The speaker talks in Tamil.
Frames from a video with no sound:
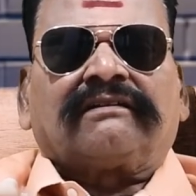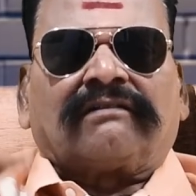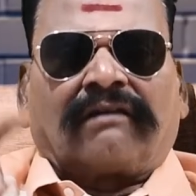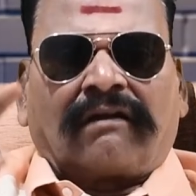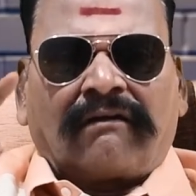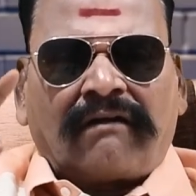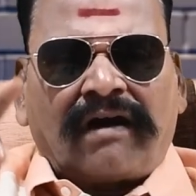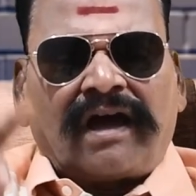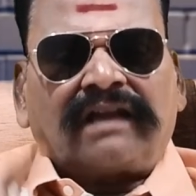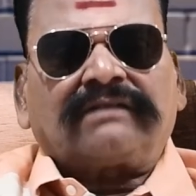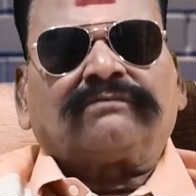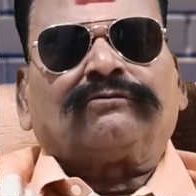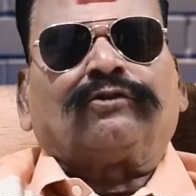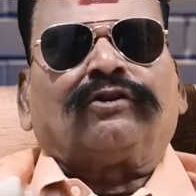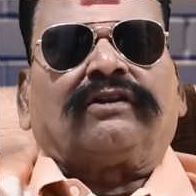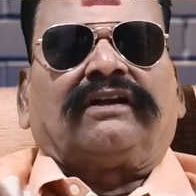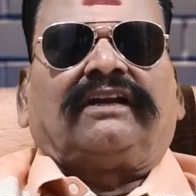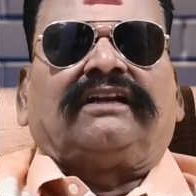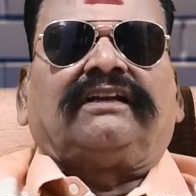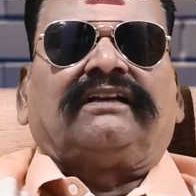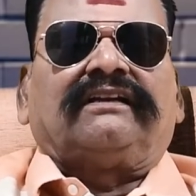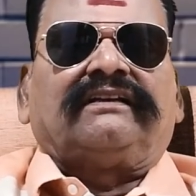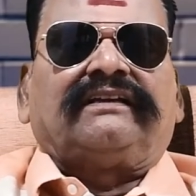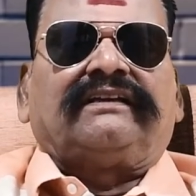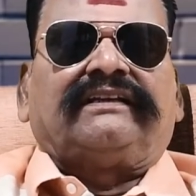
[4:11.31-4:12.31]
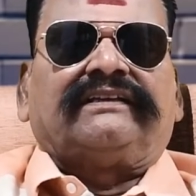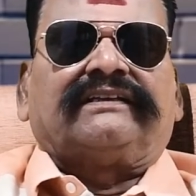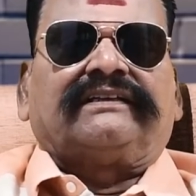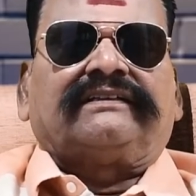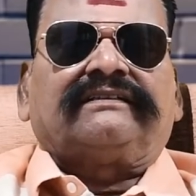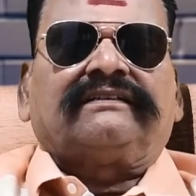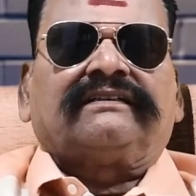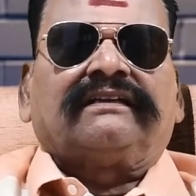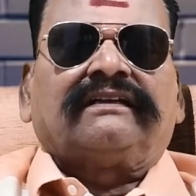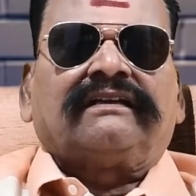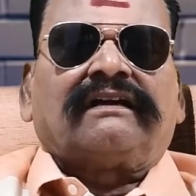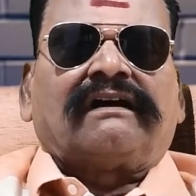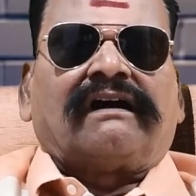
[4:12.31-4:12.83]
நான் முதலில் இந்தியன்
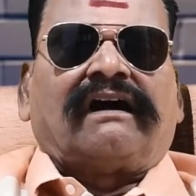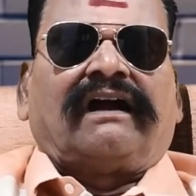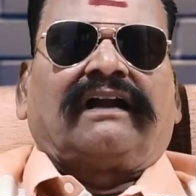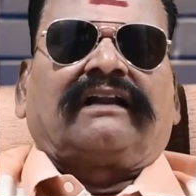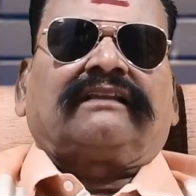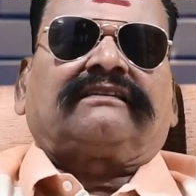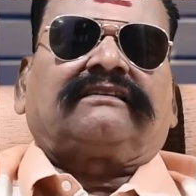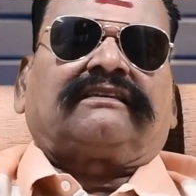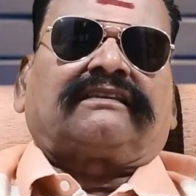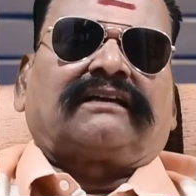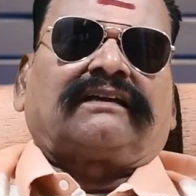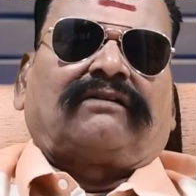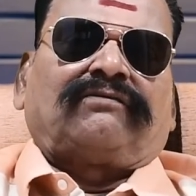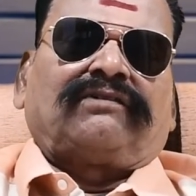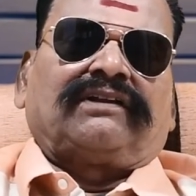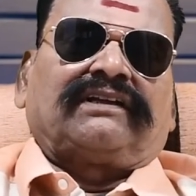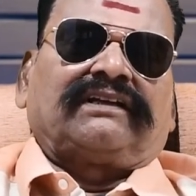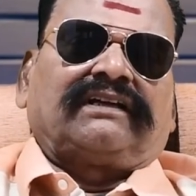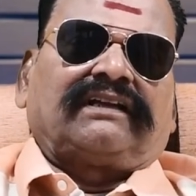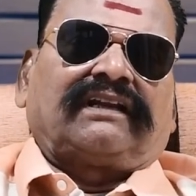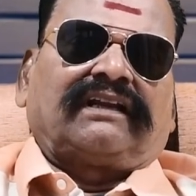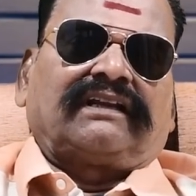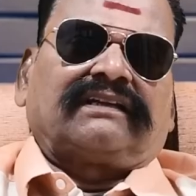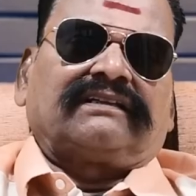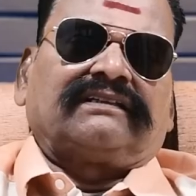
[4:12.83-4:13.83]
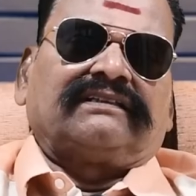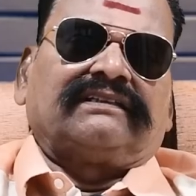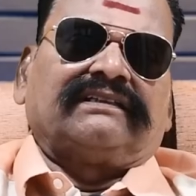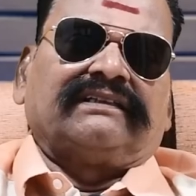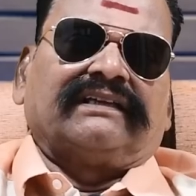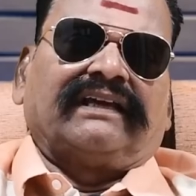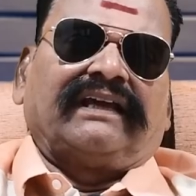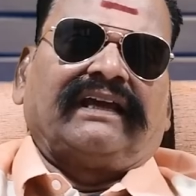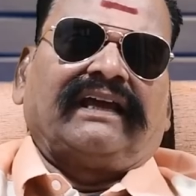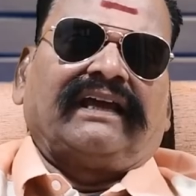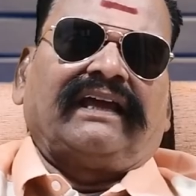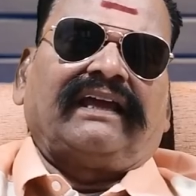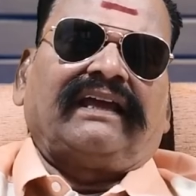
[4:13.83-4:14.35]
அடுத்து தமிழங்கிறார்
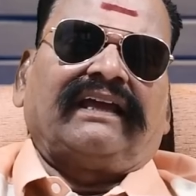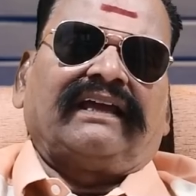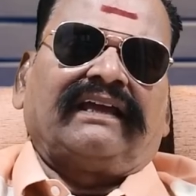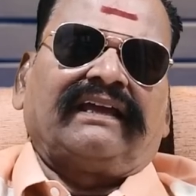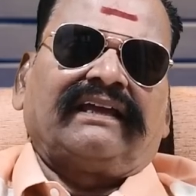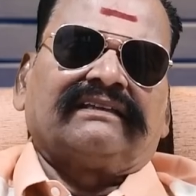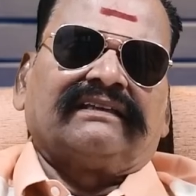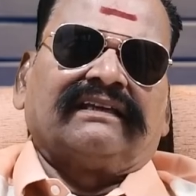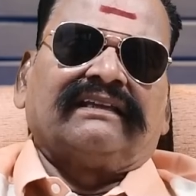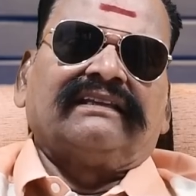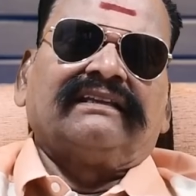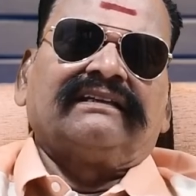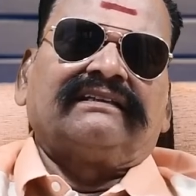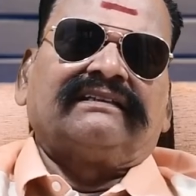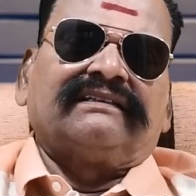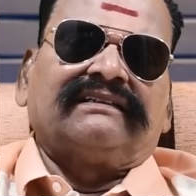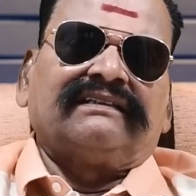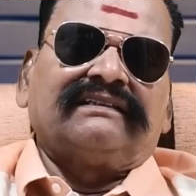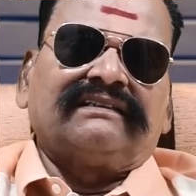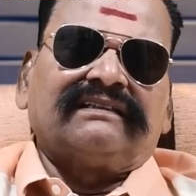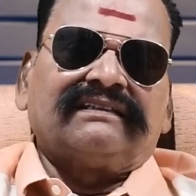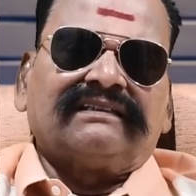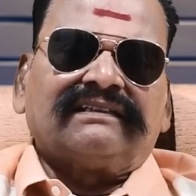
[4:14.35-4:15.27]
ஏன் எதுக்கு